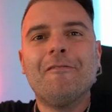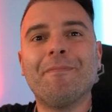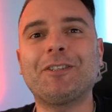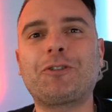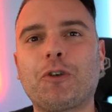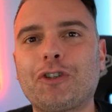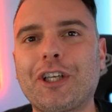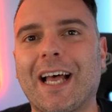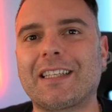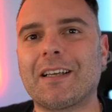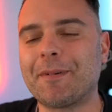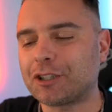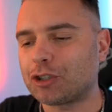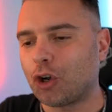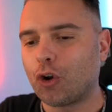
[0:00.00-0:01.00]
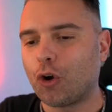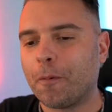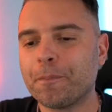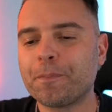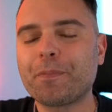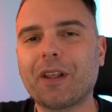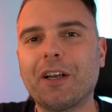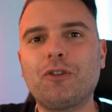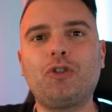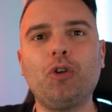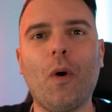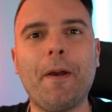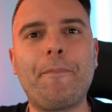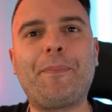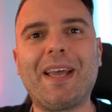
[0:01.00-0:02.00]
Ma scusate, ma sono
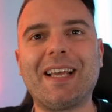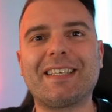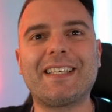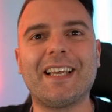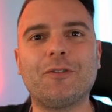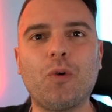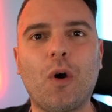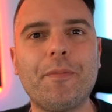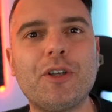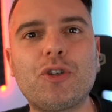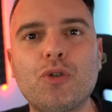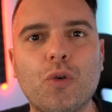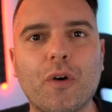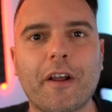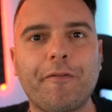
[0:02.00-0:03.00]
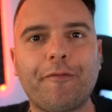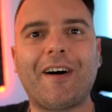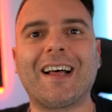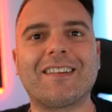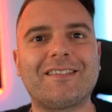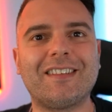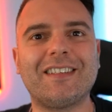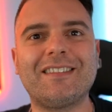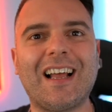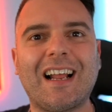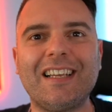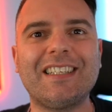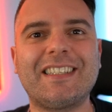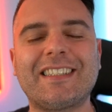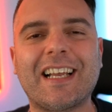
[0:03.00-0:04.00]
due pesi e due misure fatti
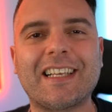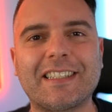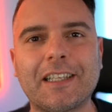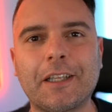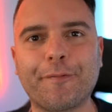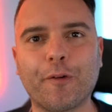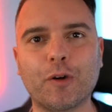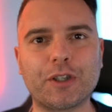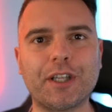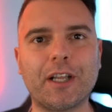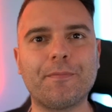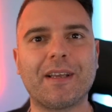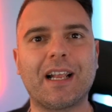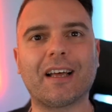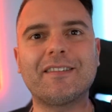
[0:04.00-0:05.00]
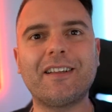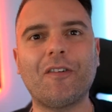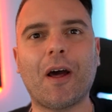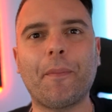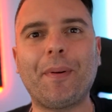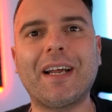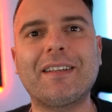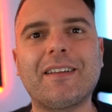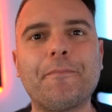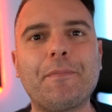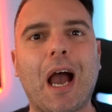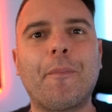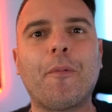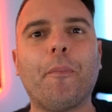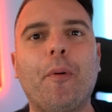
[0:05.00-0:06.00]
dagli stessi tifosi del Milan. Da una parte
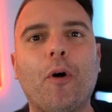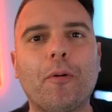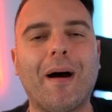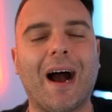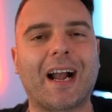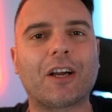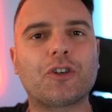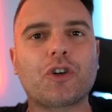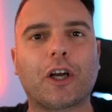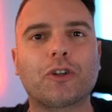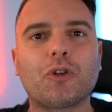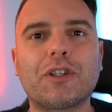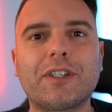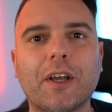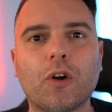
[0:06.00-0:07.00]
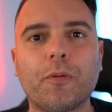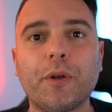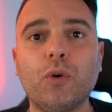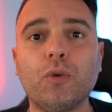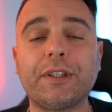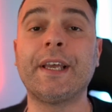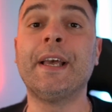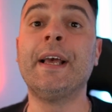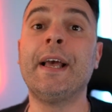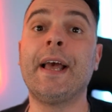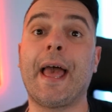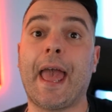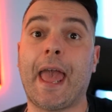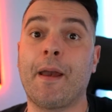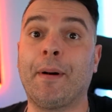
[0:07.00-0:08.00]
abbiamo Pogba che ha giocato 0 minuti
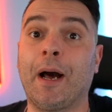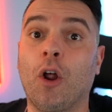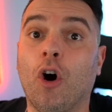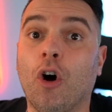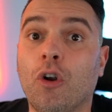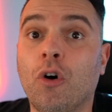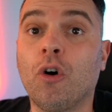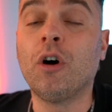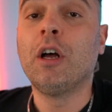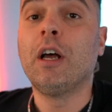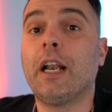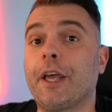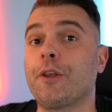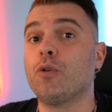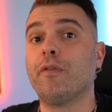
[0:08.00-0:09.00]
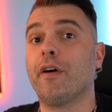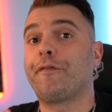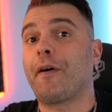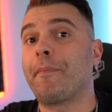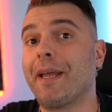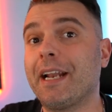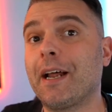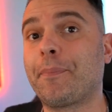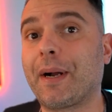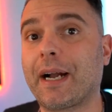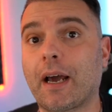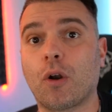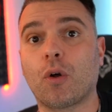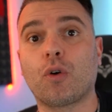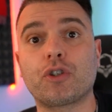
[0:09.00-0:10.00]
eh ma Lollo, la Juve fa bene a
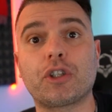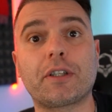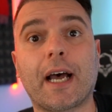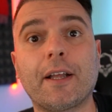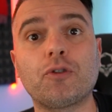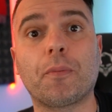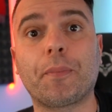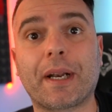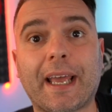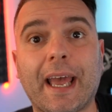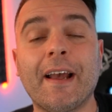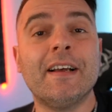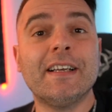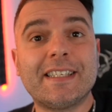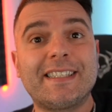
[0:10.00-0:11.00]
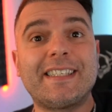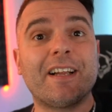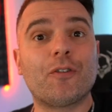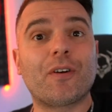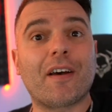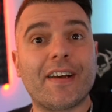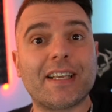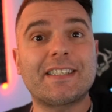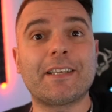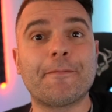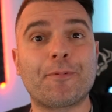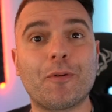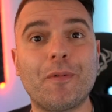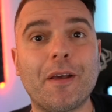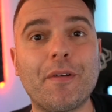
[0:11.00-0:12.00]
pagarlo così tanto perché se non avesse
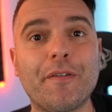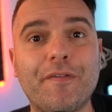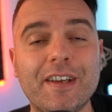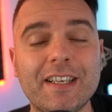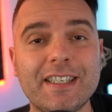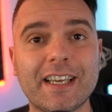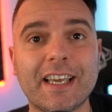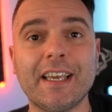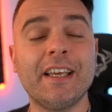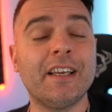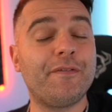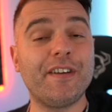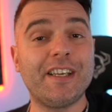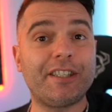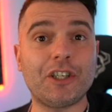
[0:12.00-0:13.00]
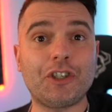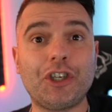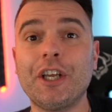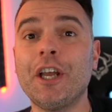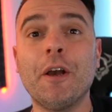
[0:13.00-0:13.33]
problemi fisici, fisici